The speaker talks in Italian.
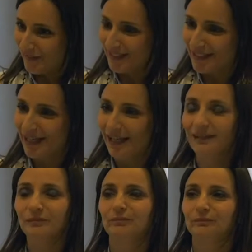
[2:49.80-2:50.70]
fisica,
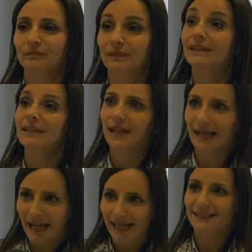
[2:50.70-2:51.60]
mm, la
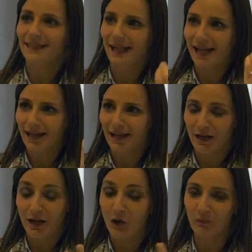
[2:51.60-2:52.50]
classica,
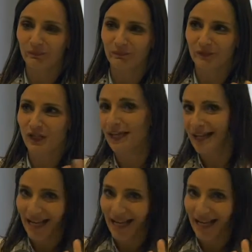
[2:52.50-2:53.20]
eh,